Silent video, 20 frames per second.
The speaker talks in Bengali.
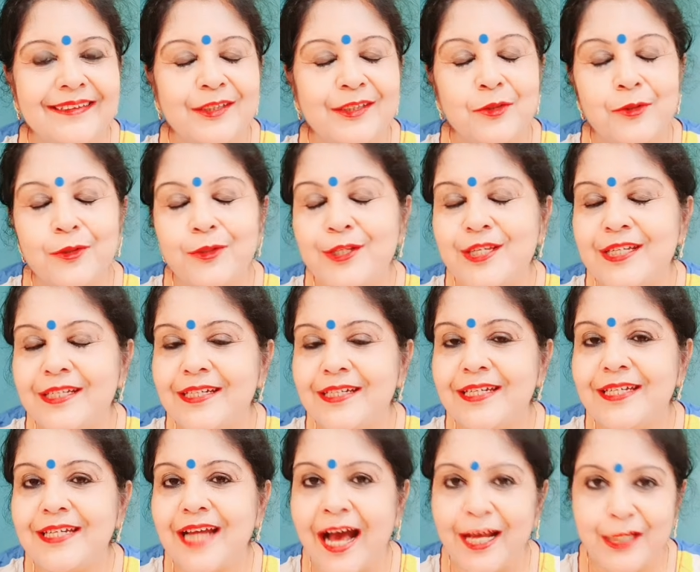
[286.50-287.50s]
কোনো
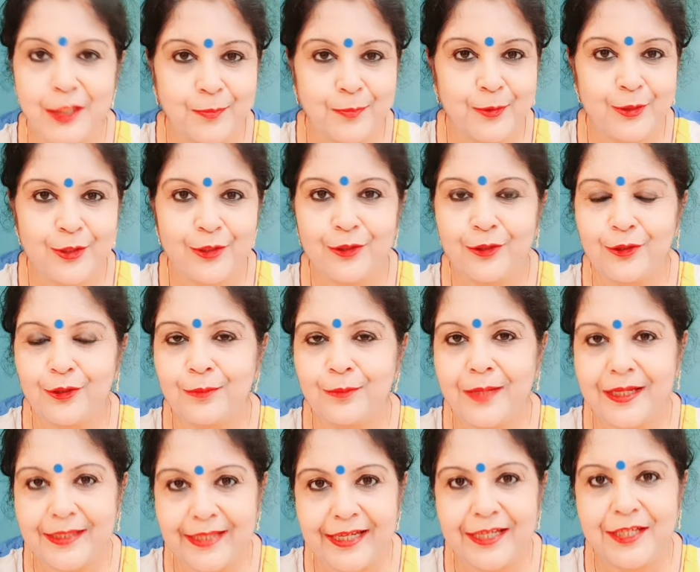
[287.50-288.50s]
জিনিস আজ পর্যন্ত
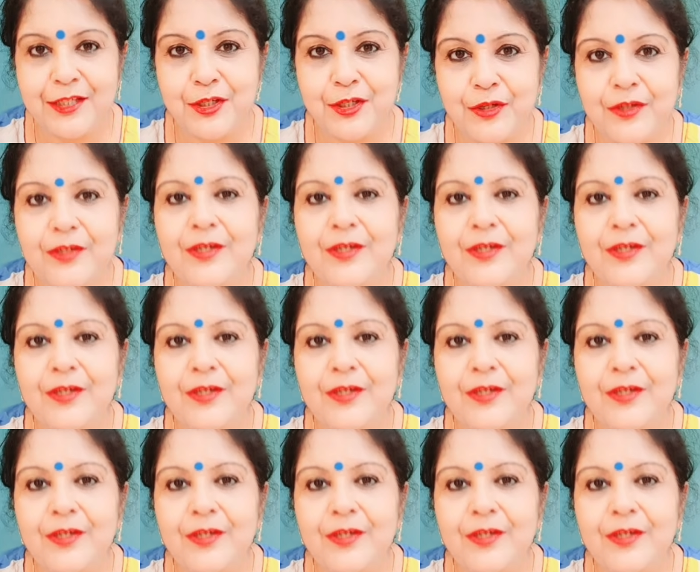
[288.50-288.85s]
তোমরা দেখেছ